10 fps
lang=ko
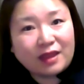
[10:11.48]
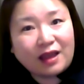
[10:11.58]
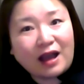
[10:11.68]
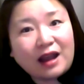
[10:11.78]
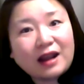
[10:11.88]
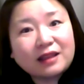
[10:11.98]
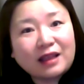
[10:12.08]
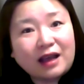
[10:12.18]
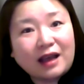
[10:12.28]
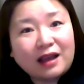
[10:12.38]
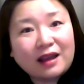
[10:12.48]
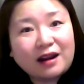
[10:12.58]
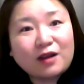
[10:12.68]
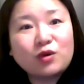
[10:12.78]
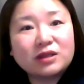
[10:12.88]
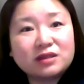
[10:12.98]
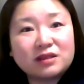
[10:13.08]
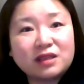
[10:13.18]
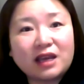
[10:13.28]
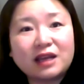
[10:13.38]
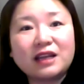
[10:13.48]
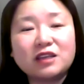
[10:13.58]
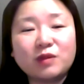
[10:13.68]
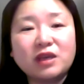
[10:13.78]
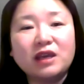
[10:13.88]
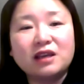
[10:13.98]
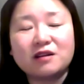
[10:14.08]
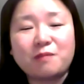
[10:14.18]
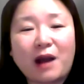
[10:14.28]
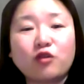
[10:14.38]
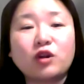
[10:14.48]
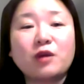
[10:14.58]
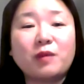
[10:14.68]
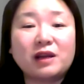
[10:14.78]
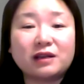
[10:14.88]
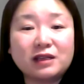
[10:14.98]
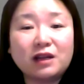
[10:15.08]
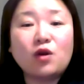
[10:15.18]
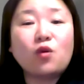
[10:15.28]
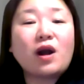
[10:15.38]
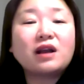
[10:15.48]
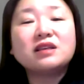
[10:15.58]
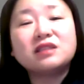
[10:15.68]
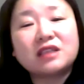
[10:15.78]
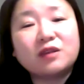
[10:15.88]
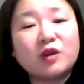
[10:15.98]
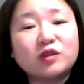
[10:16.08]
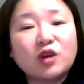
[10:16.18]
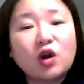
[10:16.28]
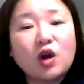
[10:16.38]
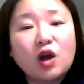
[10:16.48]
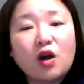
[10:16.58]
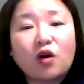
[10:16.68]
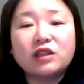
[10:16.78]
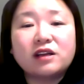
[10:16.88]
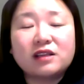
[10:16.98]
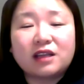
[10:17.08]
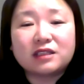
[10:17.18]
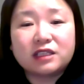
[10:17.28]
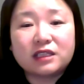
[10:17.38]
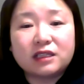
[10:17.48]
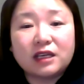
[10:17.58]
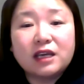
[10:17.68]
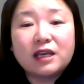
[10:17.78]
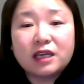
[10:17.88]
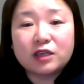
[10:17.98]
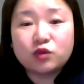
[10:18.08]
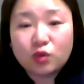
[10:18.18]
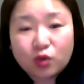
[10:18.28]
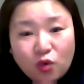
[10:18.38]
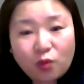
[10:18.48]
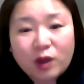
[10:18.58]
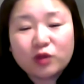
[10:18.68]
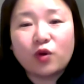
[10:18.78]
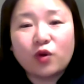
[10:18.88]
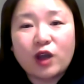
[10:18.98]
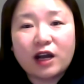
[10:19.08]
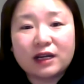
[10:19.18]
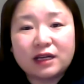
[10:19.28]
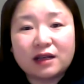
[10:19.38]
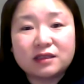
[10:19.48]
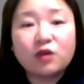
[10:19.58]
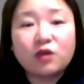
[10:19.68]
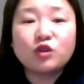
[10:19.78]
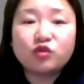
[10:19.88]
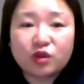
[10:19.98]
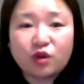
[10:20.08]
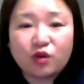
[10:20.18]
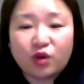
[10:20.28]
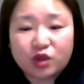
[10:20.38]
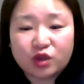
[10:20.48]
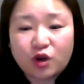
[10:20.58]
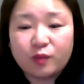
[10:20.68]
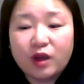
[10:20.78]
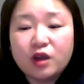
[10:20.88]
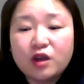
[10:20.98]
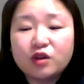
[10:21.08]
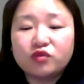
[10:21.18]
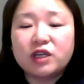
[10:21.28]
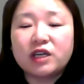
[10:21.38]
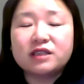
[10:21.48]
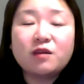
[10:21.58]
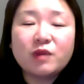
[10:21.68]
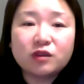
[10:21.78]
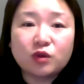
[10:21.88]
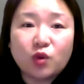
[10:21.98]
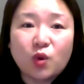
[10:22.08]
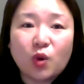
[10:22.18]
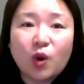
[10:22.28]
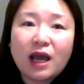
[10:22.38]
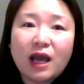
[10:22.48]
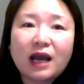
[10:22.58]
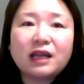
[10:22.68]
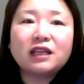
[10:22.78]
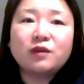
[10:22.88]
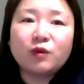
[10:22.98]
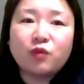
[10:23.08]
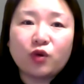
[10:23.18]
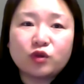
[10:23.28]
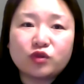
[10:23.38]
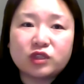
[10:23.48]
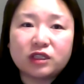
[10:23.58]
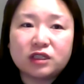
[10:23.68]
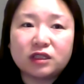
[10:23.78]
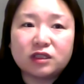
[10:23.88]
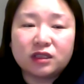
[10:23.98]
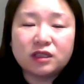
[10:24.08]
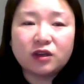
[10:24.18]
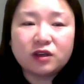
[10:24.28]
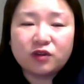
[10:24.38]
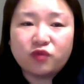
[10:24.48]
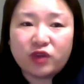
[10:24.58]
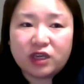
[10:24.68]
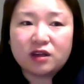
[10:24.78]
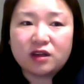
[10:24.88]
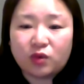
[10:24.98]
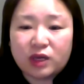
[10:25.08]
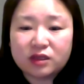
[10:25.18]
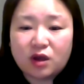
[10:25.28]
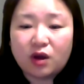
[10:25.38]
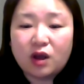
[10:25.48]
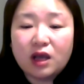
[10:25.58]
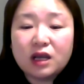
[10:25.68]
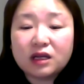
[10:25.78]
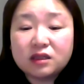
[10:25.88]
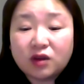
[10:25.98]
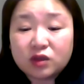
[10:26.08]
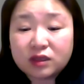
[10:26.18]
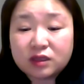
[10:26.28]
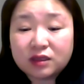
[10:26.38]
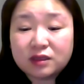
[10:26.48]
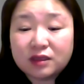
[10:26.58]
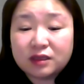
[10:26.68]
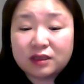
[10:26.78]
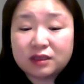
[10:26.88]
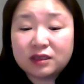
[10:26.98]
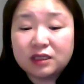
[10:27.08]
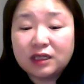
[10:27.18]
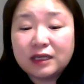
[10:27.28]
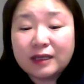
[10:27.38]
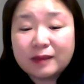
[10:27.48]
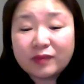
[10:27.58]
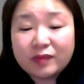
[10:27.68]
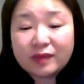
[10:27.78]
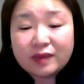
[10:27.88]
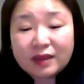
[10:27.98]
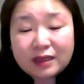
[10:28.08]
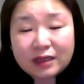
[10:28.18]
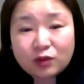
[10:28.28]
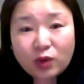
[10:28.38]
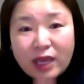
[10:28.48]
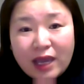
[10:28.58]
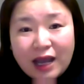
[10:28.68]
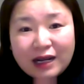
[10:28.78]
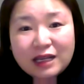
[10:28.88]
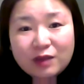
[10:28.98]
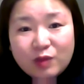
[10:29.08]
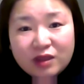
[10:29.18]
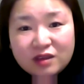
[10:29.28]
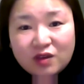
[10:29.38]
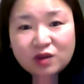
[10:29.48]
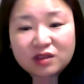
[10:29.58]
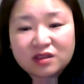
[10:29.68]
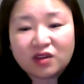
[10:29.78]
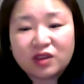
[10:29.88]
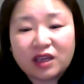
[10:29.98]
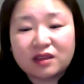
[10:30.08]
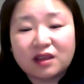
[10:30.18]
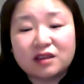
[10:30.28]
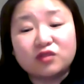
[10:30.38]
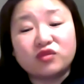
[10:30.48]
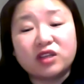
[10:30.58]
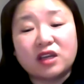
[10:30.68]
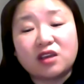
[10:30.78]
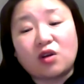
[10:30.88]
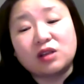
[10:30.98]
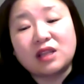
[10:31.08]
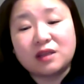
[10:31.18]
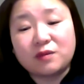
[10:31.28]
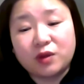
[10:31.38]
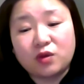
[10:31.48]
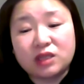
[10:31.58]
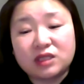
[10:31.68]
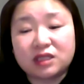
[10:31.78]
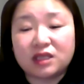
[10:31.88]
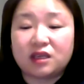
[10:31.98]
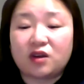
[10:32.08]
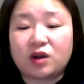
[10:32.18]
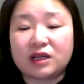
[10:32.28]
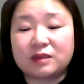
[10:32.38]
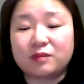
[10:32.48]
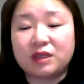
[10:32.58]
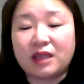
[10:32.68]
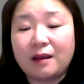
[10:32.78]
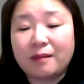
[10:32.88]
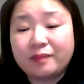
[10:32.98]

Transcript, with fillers: 알았다라고 했을 때 하나님이 그 바울의 말을 확인시키면서 언약을 다시 계속 로마도 보아야 하리라 세워주셨던 것처럼 우리의 삶에서도 하나님이 보여주시는 그 위기를 통해서 그것을 통해 하나님의 능력을 드러내겠다는 우리의 결단이 필요한 시기인 것 같습니다.